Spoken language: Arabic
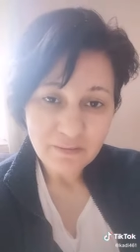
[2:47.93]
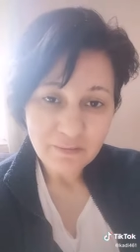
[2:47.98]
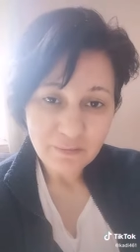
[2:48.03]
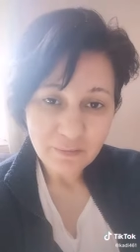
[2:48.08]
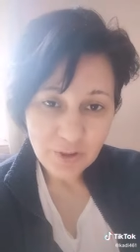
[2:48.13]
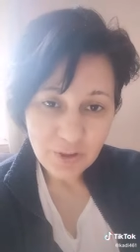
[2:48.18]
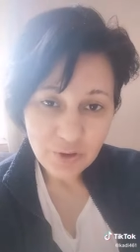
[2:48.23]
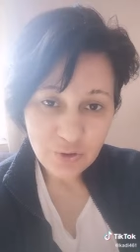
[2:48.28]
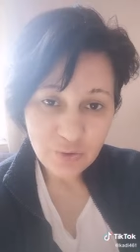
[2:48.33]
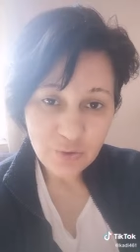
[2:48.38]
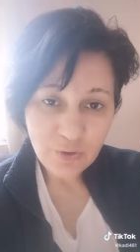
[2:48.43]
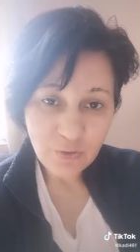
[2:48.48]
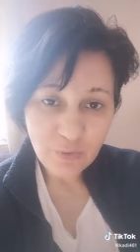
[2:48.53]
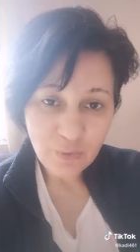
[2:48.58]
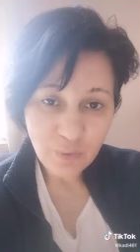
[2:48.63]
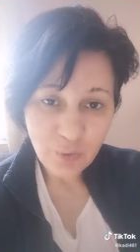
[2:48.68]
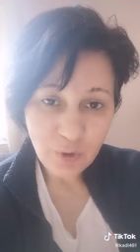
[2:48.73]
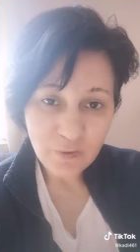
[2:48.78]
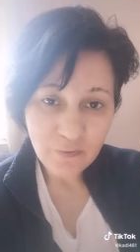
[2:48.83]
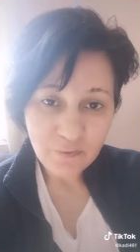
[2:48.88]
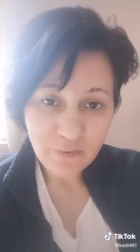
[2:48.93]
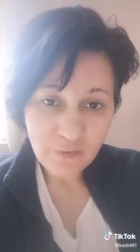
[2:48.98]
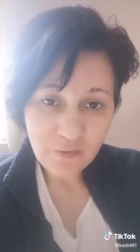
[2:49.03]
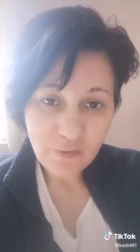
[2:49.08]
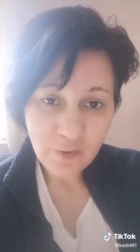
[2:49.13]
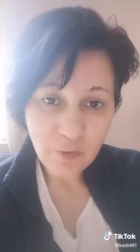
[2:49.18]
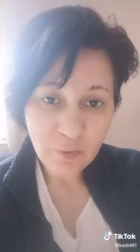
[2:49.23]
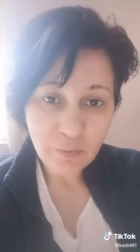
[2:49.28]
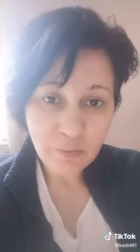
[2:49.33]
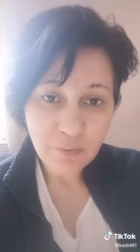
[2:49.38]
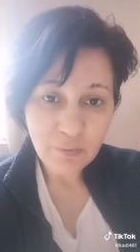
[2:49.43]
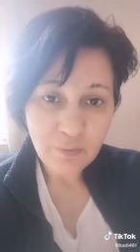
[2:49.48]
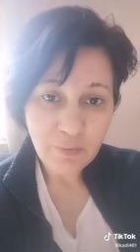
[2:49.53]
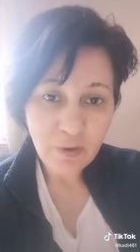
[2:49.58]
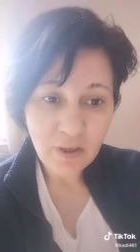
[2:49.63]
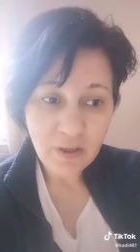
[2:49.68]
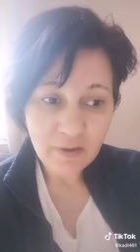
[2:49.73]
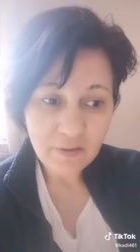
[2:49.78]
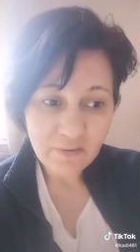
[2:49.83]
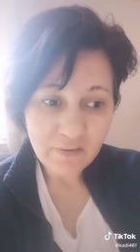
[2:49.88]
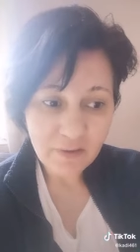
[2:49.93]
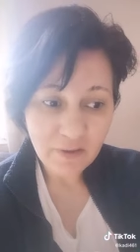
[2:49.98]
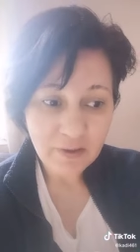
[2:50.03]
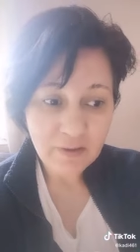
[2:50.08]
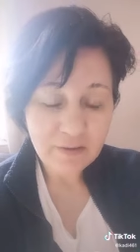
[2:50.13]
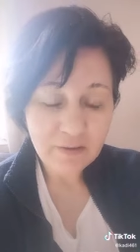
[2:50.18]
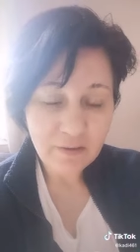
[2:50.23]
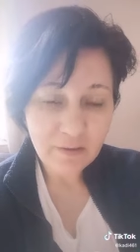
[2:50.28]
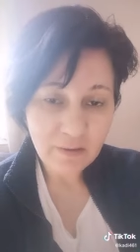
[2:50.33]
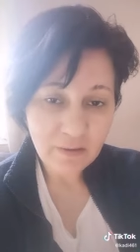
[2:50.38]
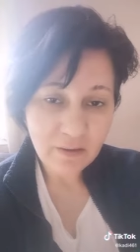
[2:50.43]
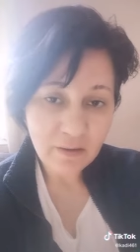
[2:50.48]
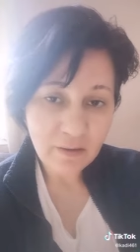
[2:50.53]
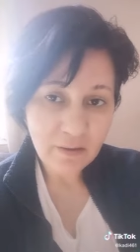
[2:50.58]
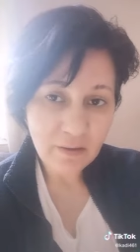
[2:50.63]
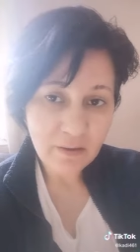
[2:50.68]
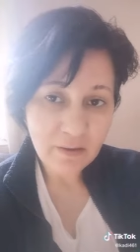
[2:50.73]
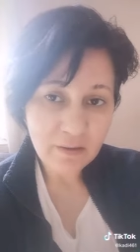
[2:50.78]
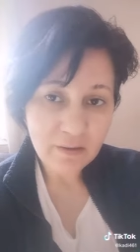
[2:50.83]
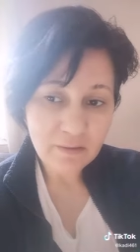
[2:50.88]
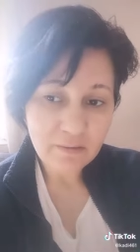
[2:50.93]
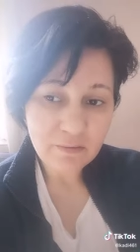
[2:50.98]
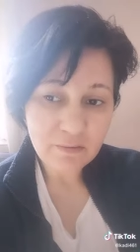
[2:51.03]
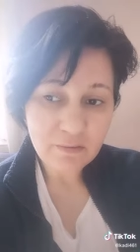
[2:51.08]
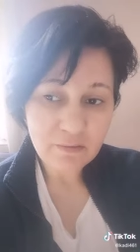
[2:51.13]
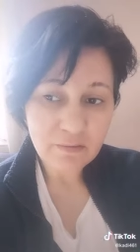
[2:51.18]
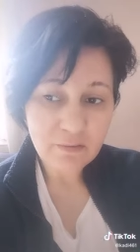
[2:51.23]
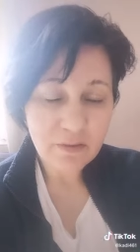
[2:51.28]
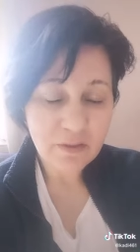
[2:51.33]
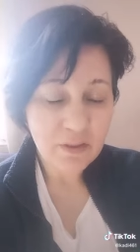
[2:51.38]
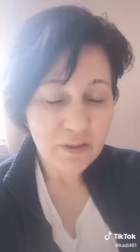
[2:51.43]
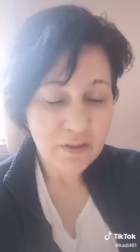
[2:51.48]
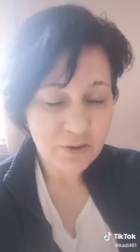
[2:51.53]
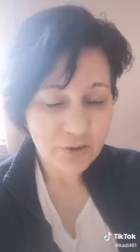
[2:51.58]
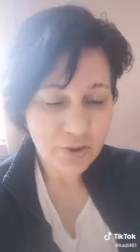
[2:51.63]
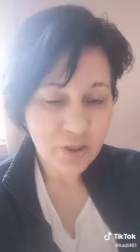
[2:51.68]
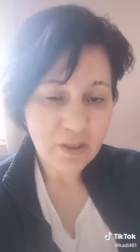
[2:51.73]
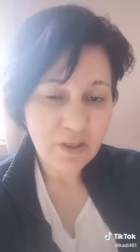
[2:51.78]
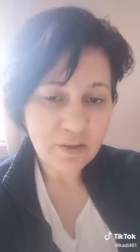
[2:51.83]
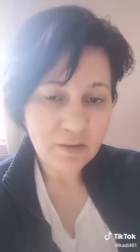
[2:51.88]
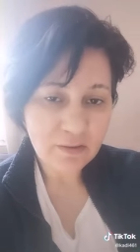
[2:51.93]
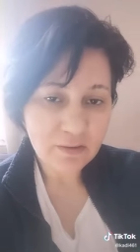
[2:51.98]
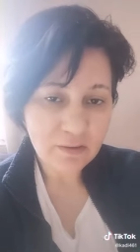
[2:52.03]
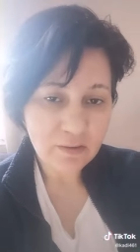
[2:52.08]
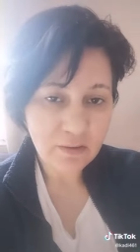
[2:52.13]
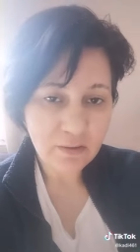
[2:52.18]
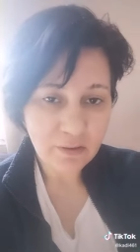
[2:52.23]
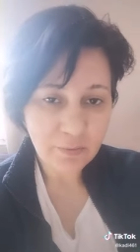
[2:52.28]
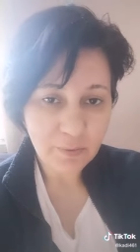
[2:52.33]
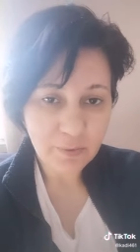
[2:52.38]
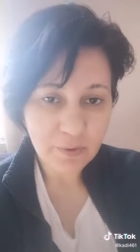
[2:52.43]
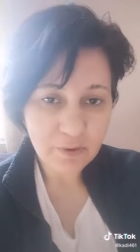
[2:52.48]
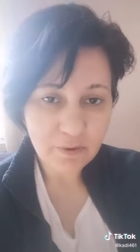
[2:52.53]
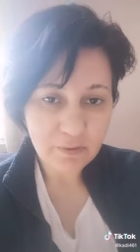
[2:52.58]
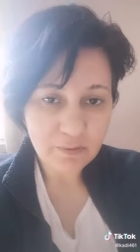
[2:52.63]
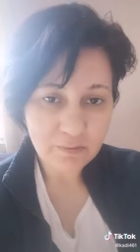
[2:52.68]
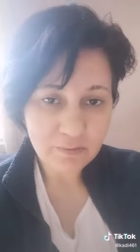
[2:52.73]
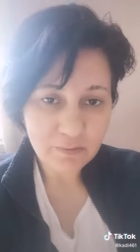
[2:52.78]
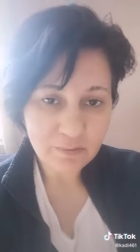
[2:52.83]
بلشوا نظموا انفسكم على الصعيد الضيق اللي جاي كتير كبير